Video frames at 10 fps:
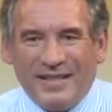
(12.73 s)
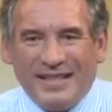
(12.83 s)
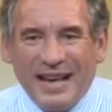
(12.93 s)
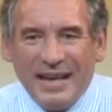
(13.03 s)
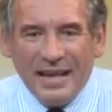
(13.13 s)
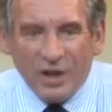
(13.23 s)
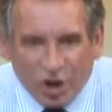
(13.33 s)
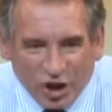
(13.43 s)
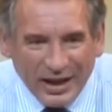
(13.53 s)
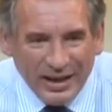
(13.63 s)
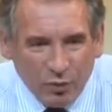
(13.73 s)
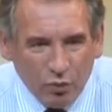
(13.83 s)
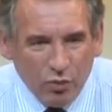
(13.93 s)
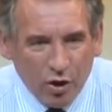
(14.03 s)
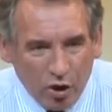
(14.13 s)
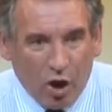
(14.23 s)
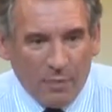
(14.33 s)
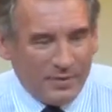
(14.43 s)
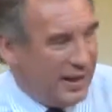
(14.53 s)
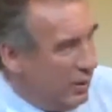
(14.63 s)
c'est chez nous,
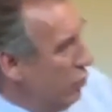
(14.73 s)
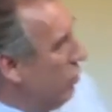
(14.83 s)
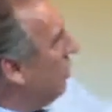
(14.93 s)
l'Europe, c'est nous.